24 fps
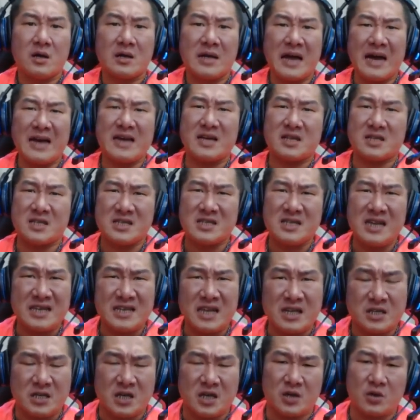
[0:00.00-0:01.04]
他也下
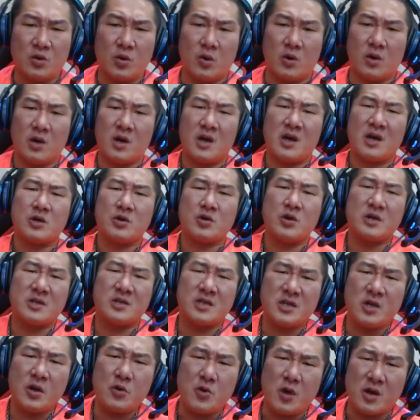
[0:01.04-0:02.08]
下承诺，所以
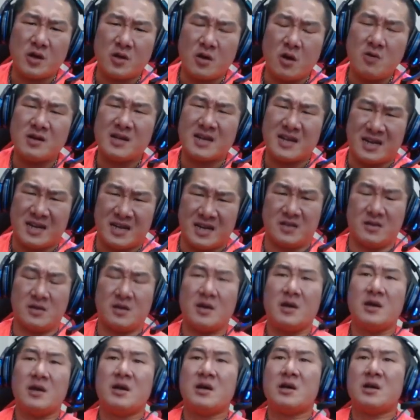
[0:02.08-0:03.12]
这些员工肯
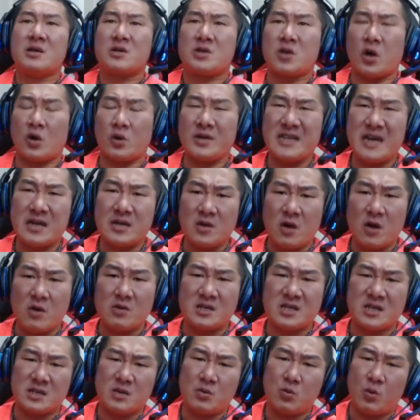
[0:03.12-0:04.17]
从一间公
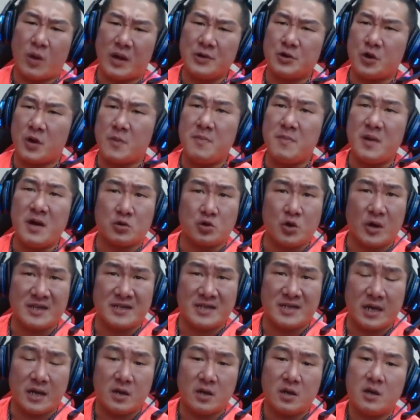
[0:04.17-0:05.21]
司完全没有赚
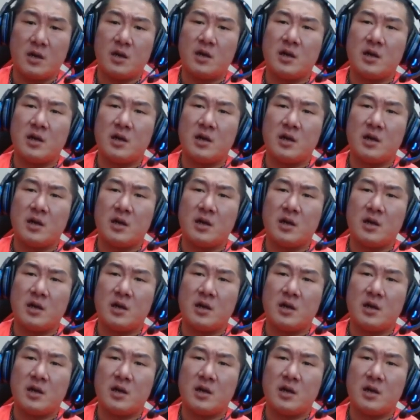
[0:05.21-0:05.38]
钱，